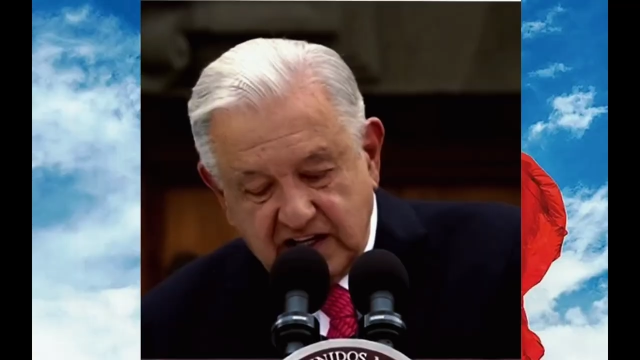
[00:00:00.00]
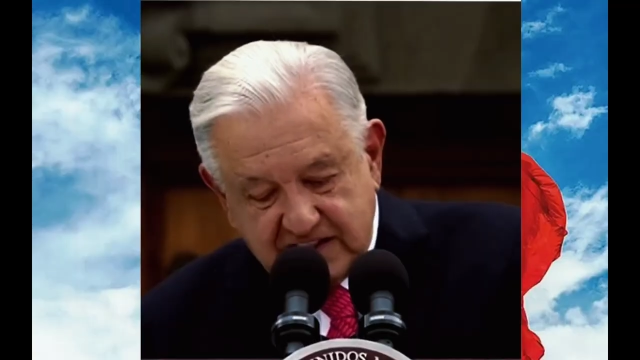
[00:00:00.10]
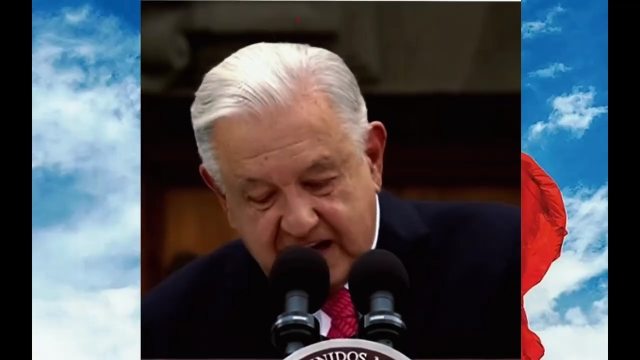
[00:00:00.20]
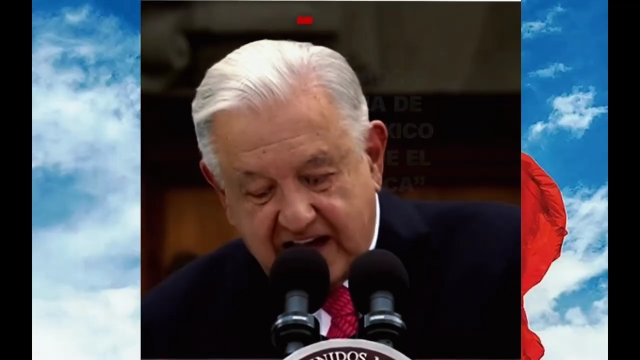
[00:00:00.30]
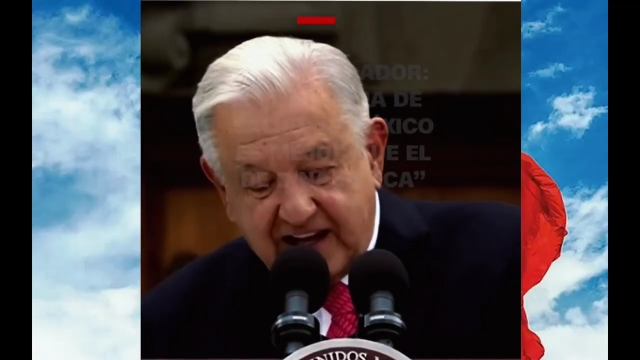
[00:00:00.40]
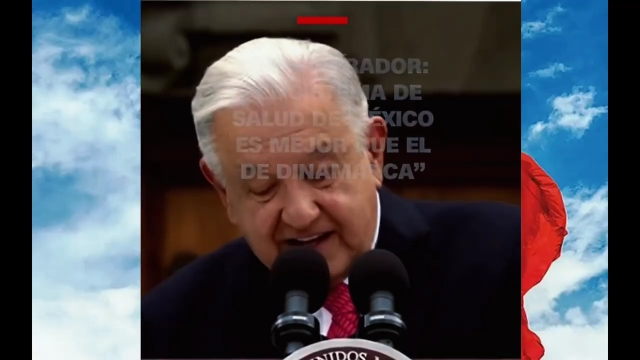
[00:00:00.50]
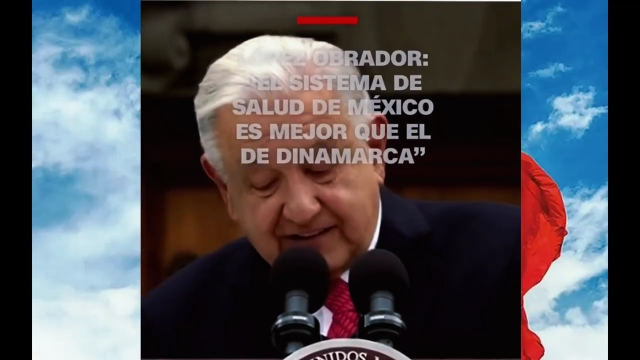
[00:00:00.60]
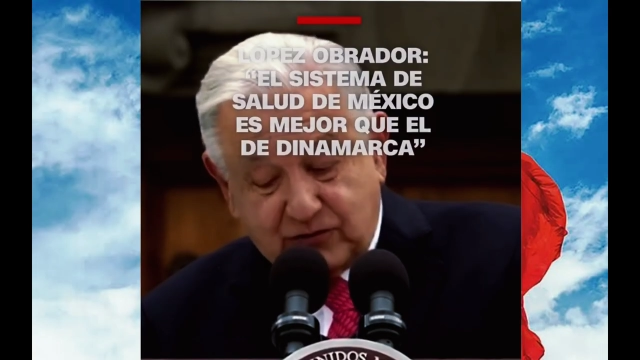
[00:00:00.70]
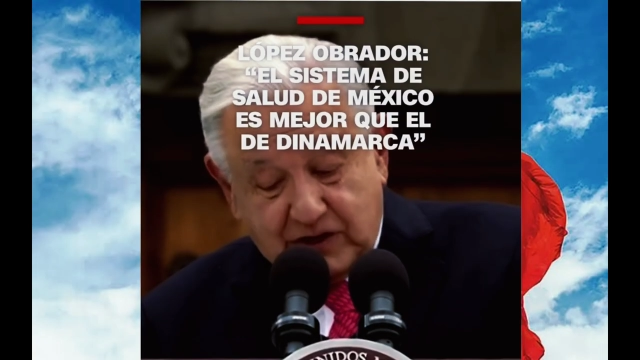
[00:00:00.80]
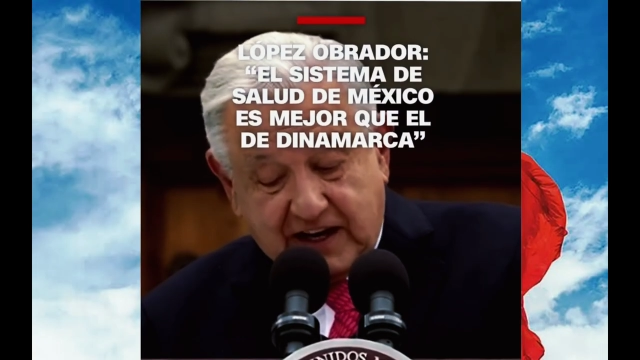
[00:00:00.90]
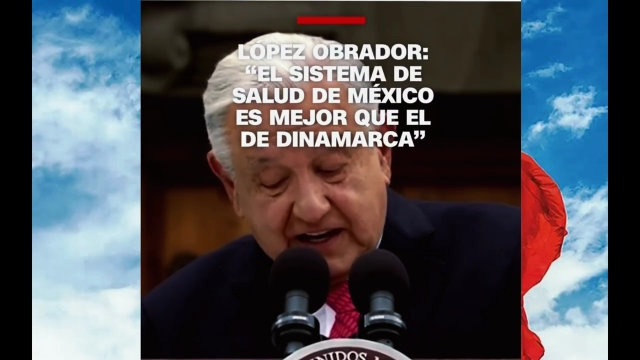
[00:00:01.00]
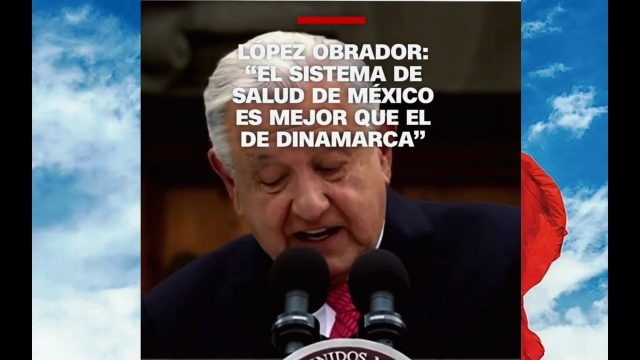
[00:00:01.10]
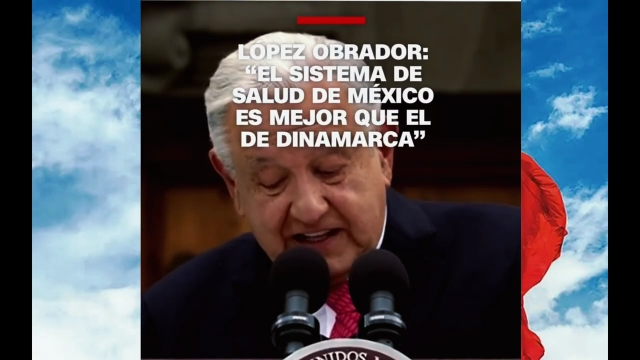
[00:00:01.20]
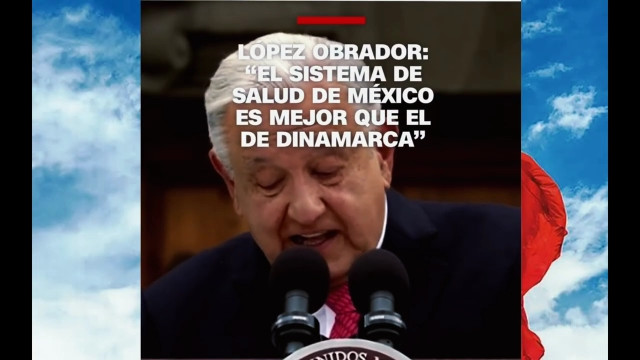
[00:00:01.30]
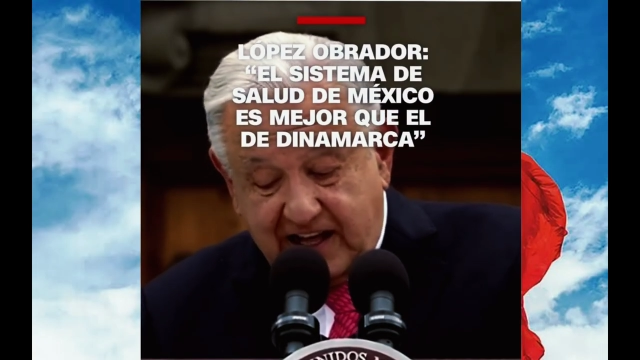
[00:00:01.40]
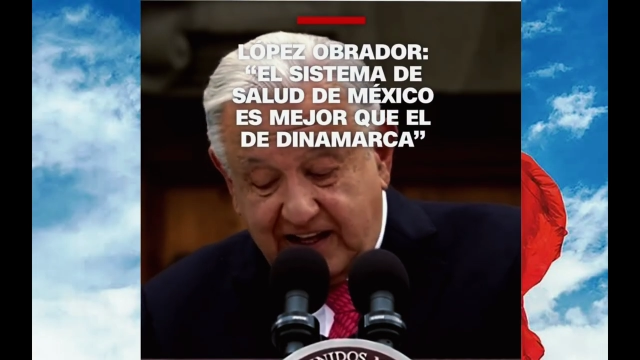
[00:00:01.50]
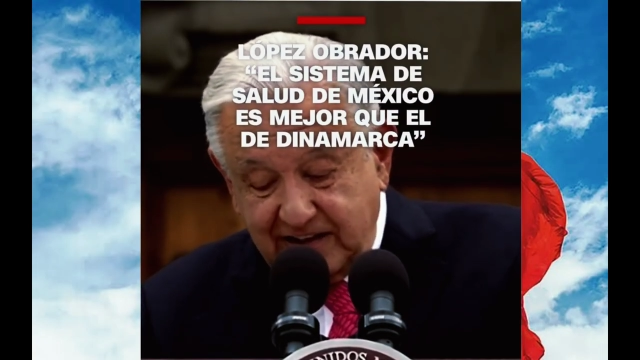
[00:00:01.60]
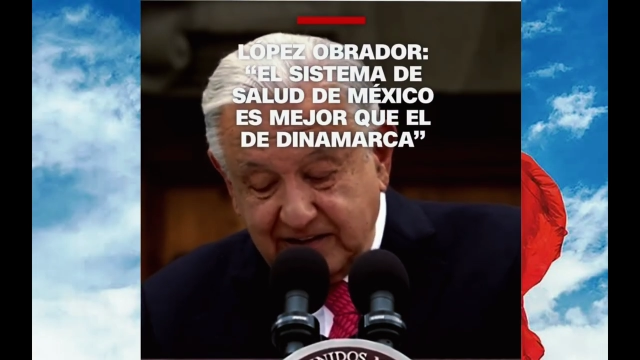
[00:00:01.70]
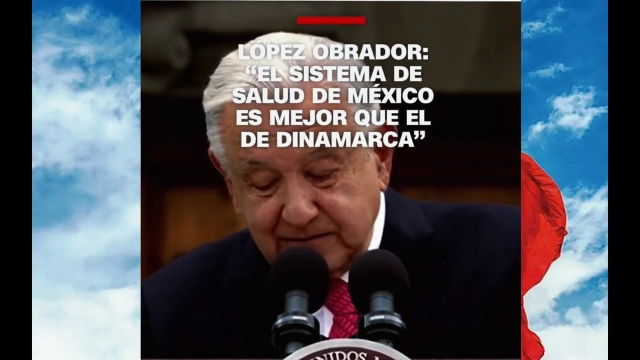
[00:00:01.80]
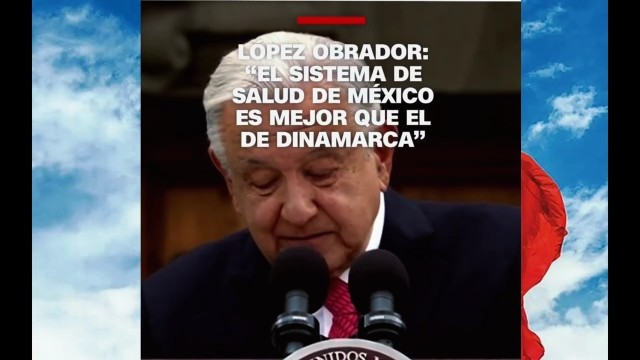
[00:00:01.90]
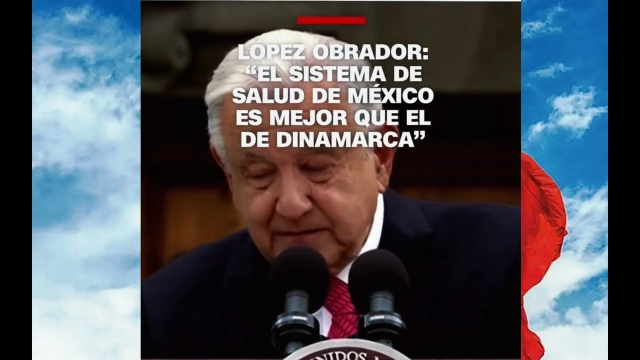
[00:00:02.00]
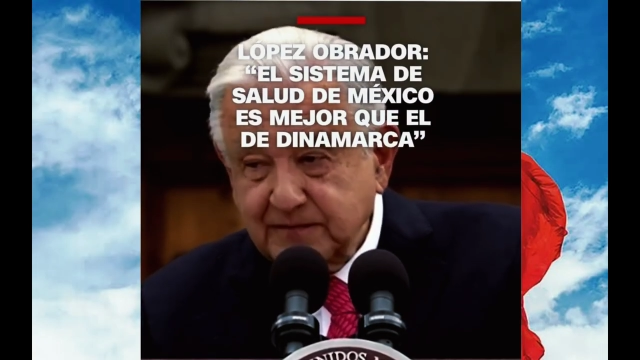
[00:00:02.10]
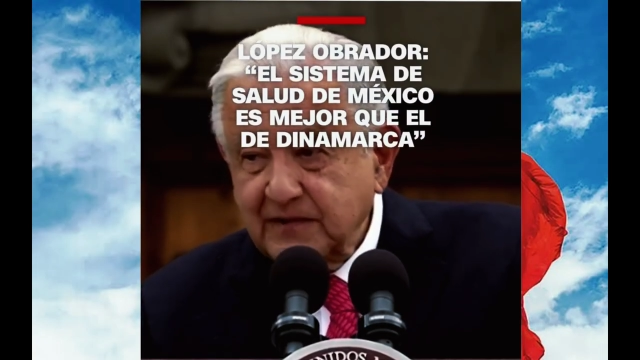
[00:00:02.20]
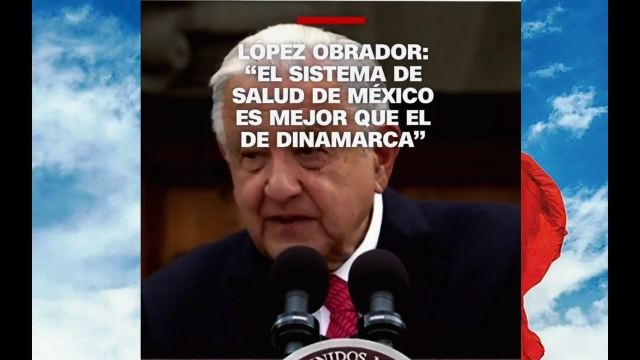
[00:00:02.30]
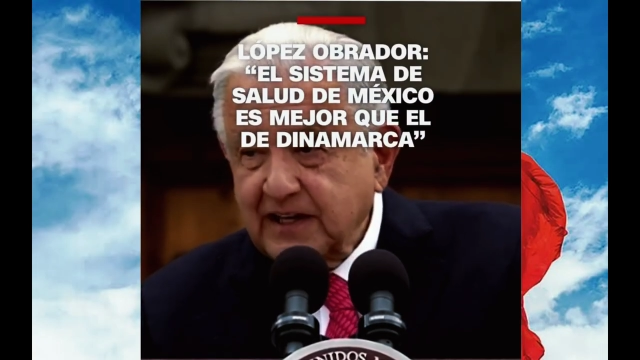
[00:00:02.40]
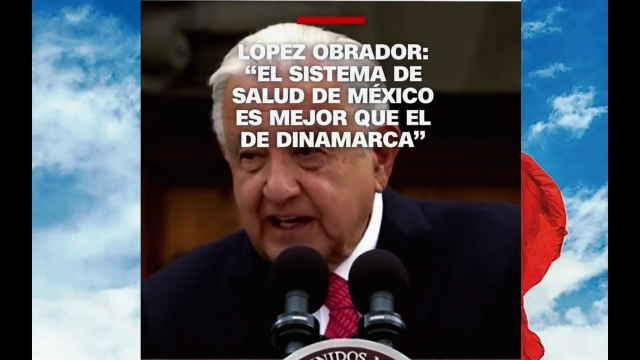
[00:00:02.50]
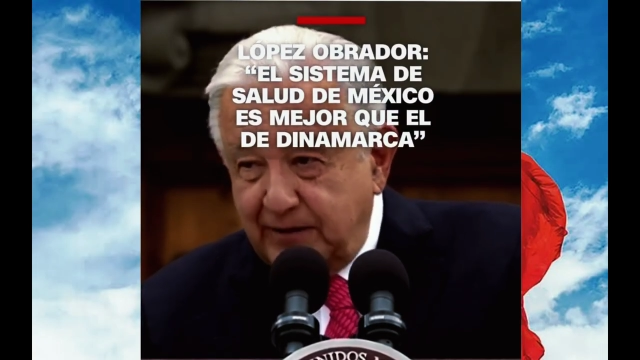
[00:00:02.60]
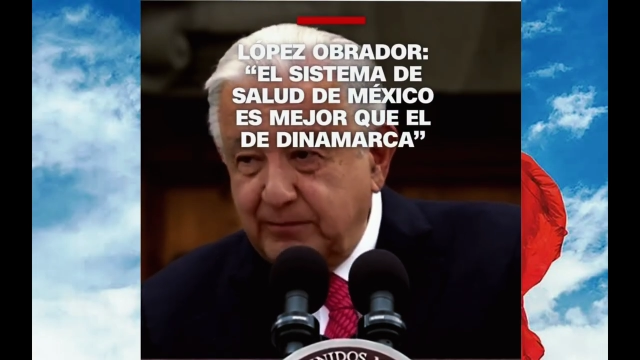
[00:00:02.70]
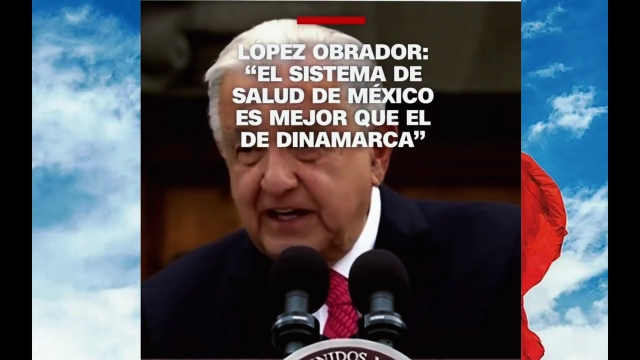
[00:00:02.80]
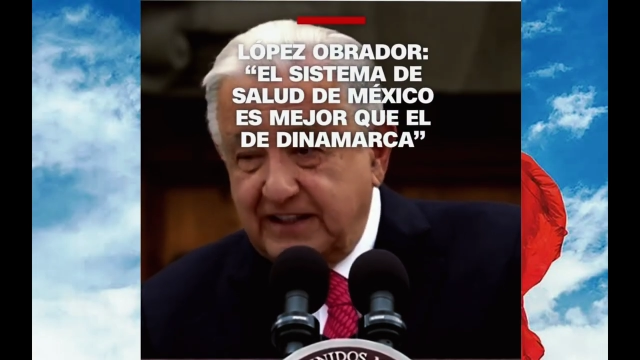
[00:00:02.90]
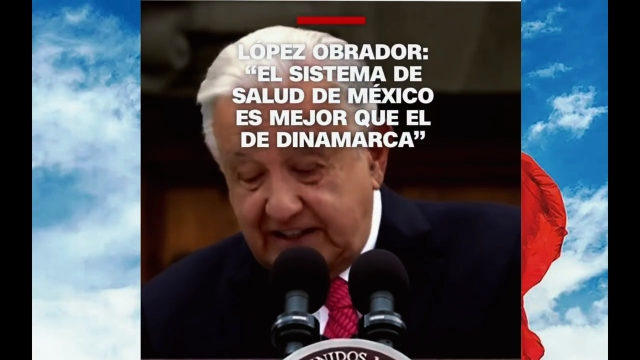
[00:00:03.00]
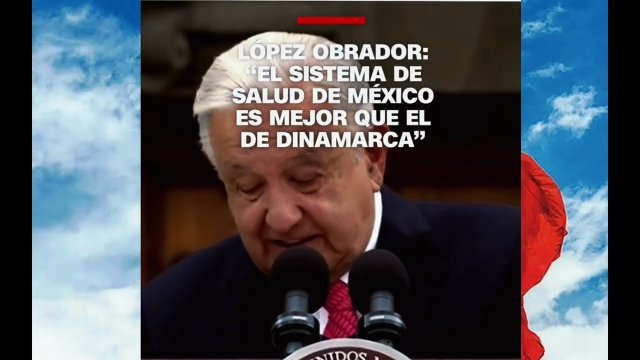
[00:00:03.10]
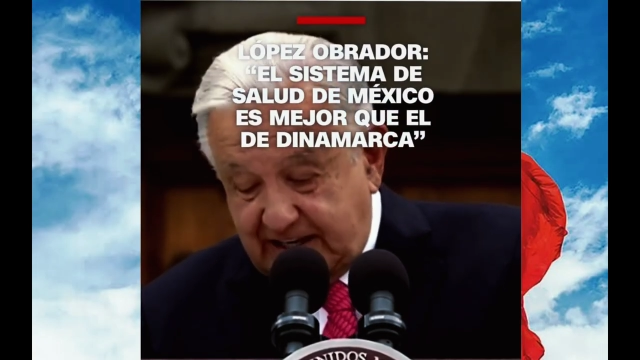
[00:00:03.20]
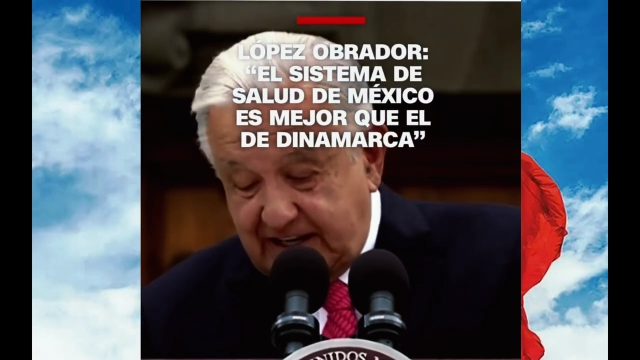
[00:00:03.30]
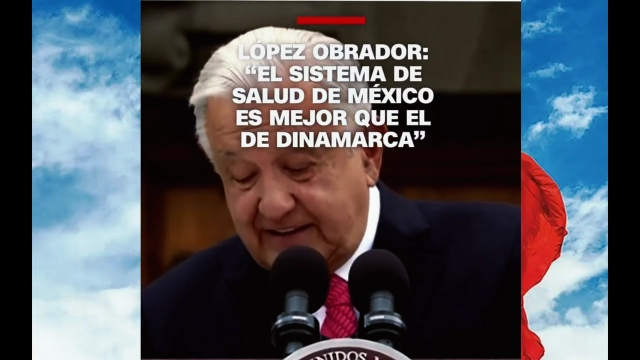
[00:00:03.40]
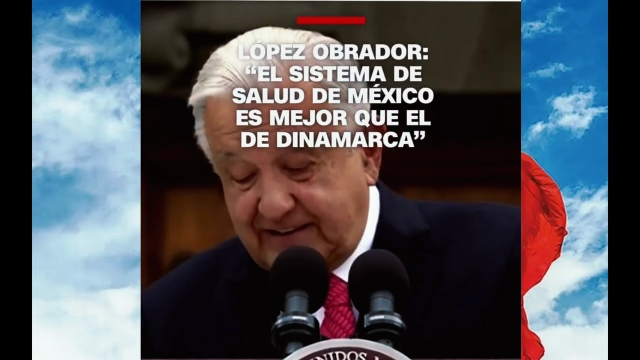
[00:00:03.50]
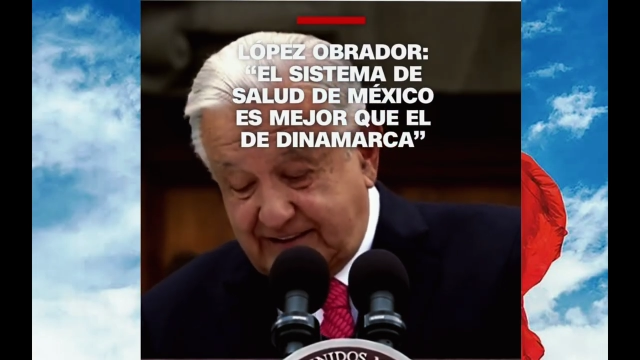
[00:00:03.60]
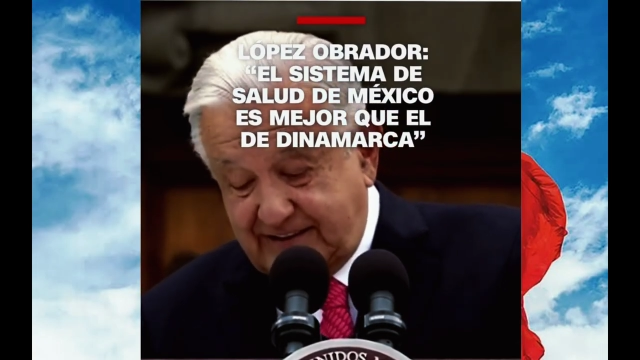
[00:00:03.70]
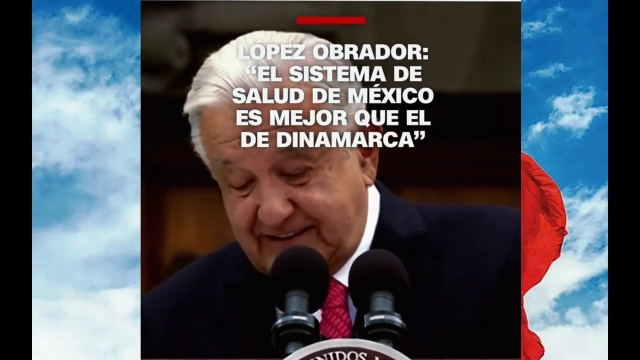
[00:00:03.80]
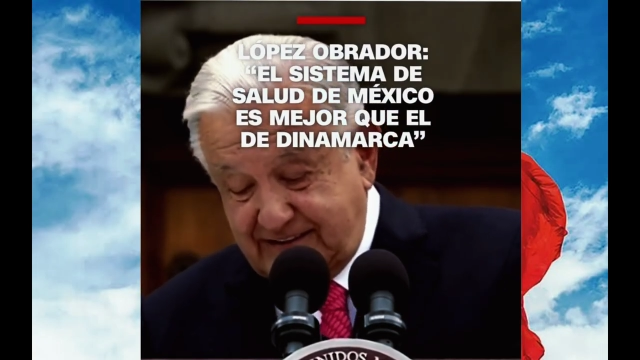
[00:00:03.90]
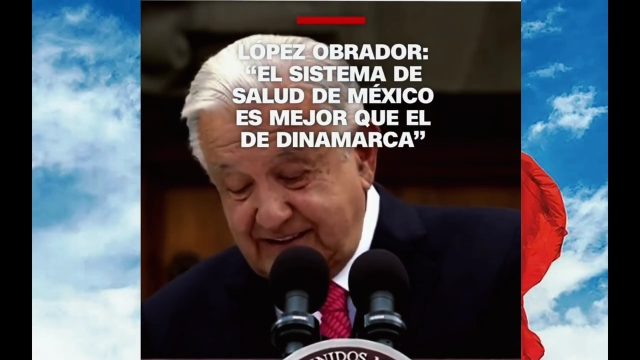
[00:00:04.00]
Ya es una realidad que en 23